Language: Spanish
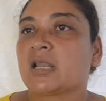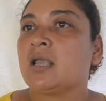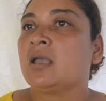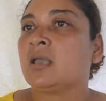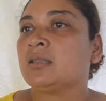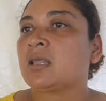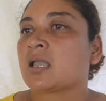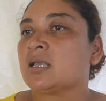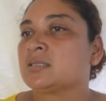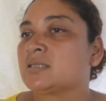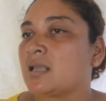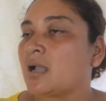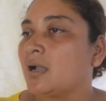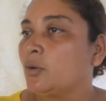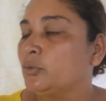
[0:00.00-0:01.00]
es de que
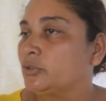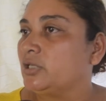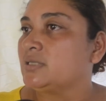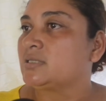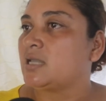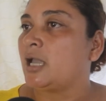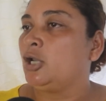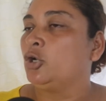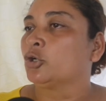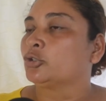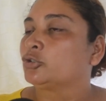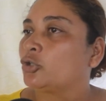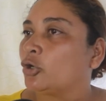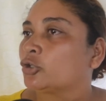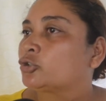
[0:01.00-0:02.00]
se haga justicia y
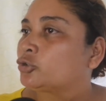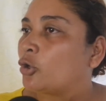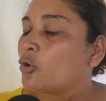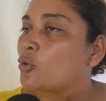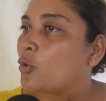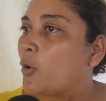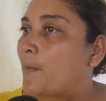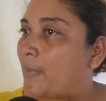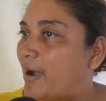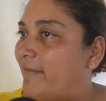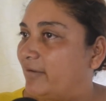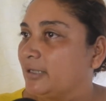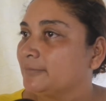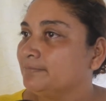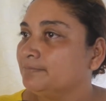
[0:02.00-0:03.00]
los dos son
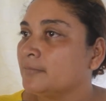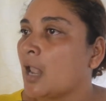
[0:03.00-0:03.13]
culpables,